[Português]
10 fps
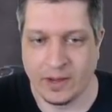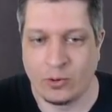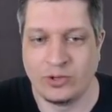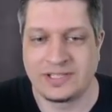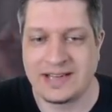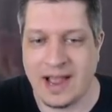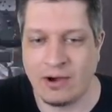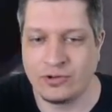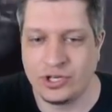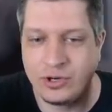O
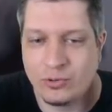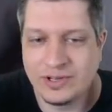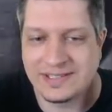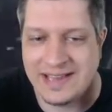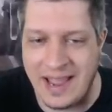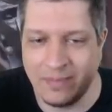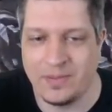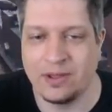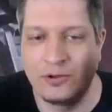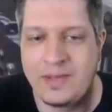Scout, o
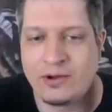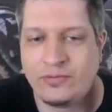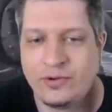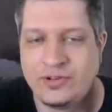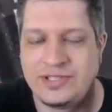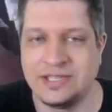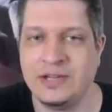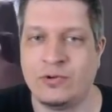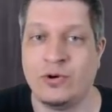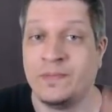Sniper do Battlefield
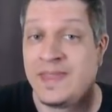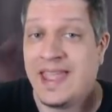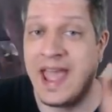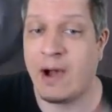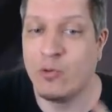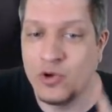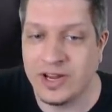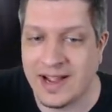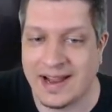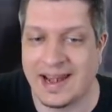5, é a
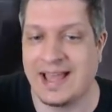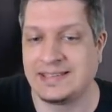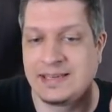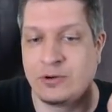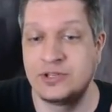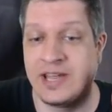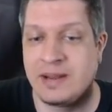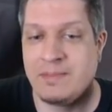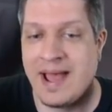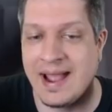única classe que
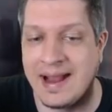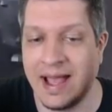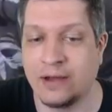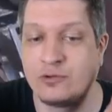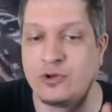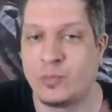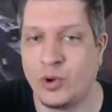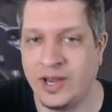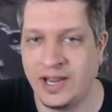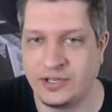consegue marcar os
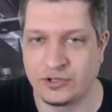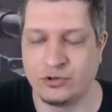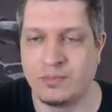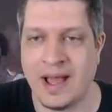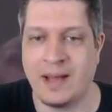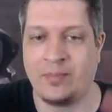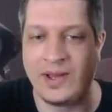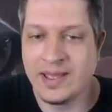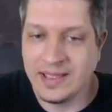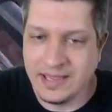oponentes no
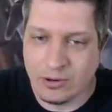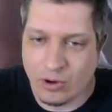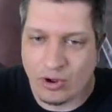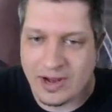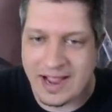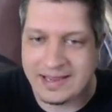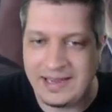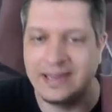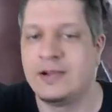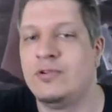mapa e colocar
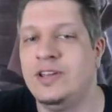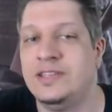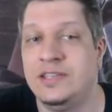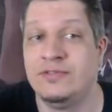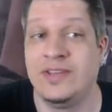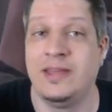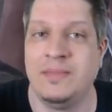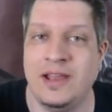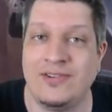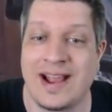aquele íconezinho
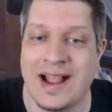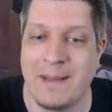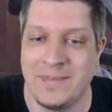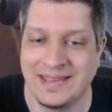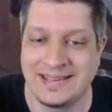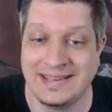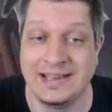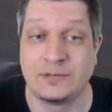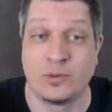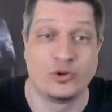vermelho na cabeça
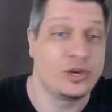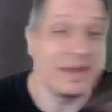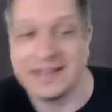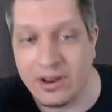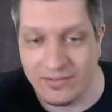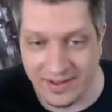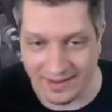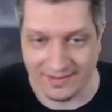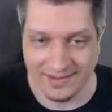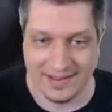deles para o time inteiro
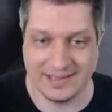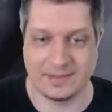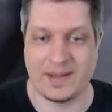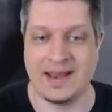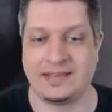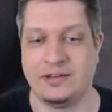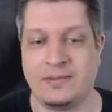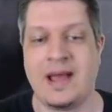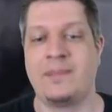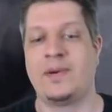ver. Eles aparecem no
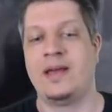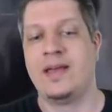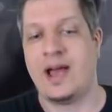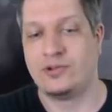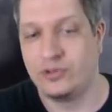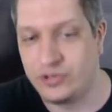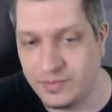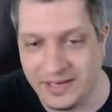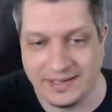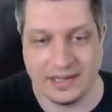mapa, ajuda o
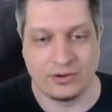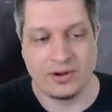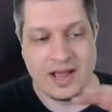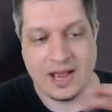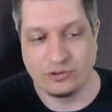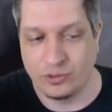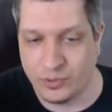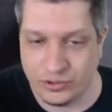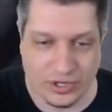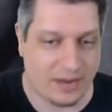time inteiro, ajuda o
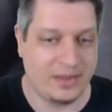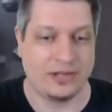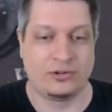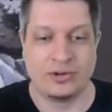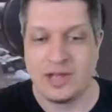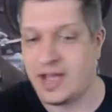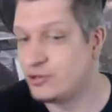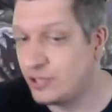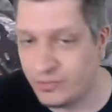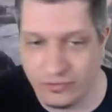posicionamento,
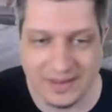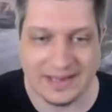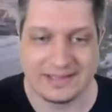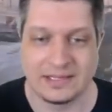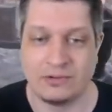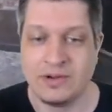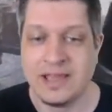ajuda a movimentação.